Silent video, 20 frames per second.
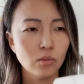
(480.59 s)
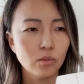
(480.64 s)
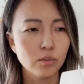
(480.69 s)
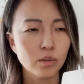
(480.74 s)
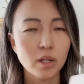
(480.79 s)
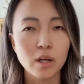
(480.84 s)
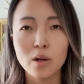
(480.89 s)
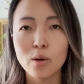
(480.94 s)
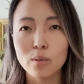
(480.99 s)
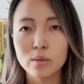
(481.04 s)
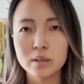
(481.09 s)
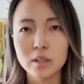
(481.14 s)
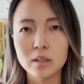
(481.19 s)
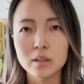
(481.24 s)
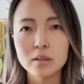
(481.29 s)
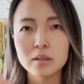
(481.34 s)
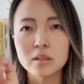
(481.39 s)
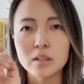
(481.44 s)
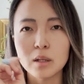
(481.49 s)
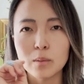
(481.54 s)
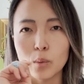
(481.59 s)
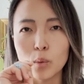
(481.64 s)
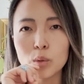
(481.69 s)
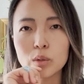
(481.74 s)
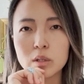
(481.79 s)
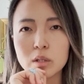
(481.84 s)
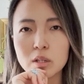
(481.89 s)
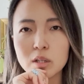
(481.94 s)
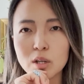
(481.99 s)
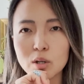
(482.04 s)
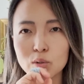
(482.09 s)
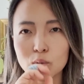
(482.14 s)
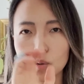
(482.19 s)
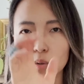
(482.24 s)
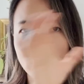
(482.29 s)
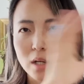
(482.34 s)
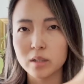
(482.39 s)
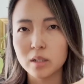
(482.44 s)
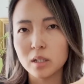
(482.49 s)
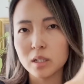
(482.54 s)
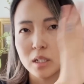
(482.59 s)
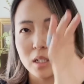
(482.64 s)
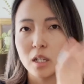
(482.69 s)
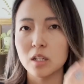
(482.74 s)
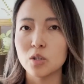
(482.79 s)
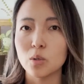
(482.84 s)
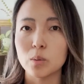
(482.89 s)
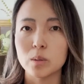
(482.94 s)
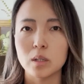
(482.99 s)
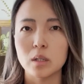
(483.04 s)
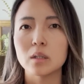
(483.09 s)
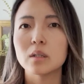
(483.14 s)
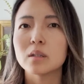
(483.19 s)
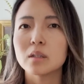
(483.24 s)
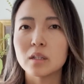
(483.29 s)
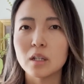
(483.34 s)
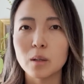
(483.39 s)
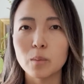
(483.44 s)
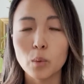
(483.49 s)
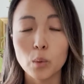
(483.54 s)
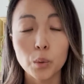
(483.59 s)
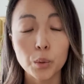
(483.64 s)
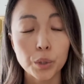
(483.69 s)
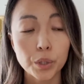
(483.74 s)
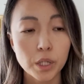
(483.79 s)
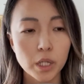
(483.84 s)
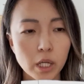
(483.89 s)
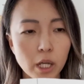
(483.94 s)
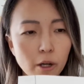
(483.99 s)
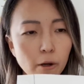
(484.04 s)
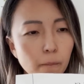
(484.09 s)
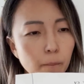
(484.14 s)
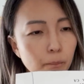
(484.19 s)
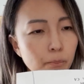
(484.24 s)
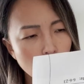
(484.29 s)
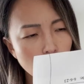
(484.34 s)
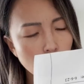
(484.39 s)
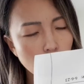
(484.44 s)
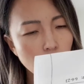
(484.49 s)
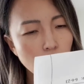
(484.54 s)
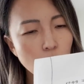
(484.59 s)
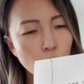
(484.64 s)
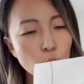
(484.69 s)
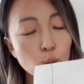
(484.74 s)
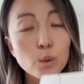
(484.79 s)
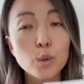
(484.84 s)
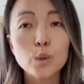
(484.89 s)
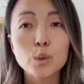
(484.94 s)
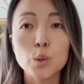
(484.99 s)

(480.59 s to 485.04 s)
제가 영상은 뒤에 보여드릴게요 저희 화장실 한 영상은 뒤에 보여드릴게요 그리고